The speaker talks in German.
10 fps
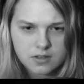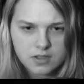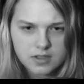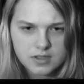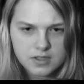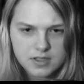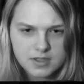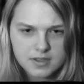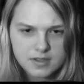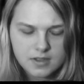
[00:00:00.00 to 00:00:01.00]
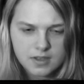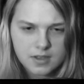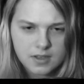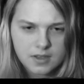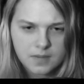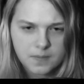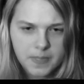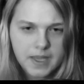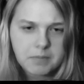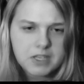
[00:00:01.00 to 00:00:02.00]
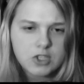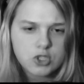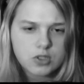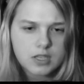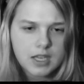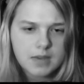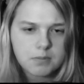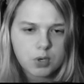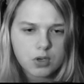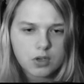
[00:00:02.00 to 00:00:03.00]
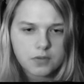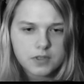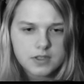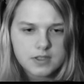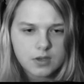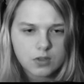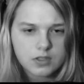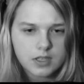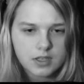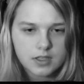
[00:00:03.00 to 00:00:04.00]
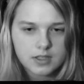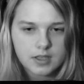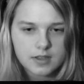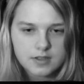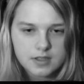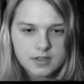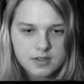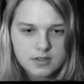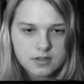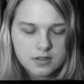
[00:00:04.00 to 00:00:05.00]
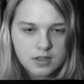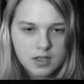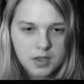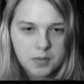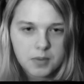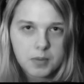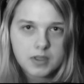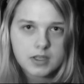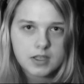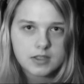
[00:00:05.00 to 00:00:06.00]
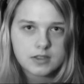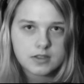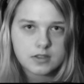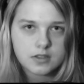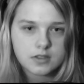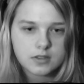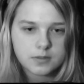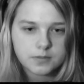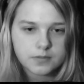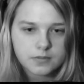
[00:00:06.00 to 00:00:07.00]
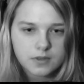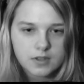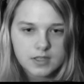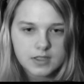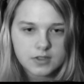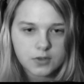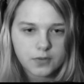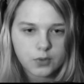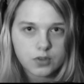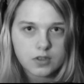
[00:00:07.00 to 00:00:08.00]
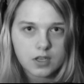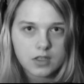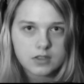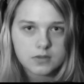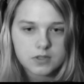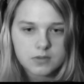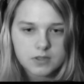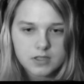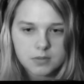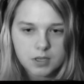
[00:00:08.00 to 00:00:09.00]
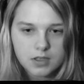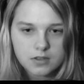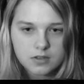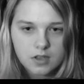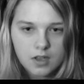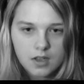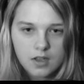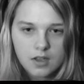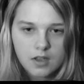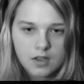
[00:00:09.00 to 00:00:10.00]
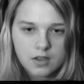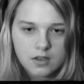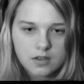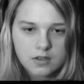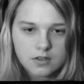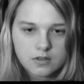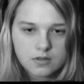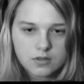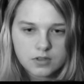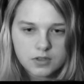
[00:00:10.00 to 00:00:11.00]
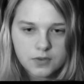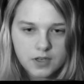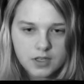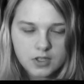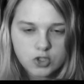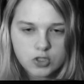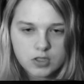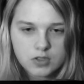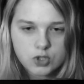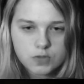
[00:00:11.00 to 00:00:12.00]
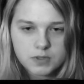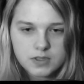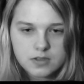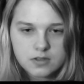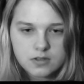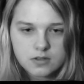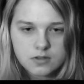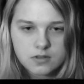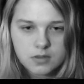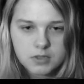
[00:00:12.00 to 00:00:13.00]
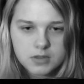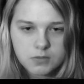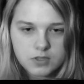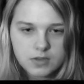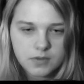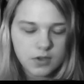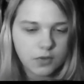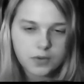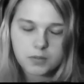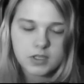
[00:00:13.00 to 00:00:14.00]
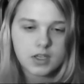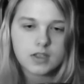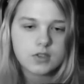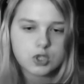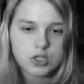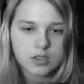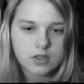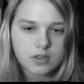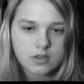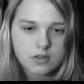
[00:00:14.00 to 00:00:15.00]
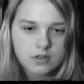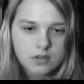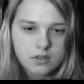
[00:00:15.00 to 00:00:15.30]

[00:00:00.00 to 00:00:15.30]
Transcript: Da ist nichts. Ich habe jetzt schon keinen Bock auf den Sound, der gleich einsetzt. Wenn man die erste ähm, Seite gefunden hat. Ihr wisst, was ich meine. Und ich fange jetzt schon an zu schwitzen. Aber ich muss einfach aufhören, mich reinzusteigern.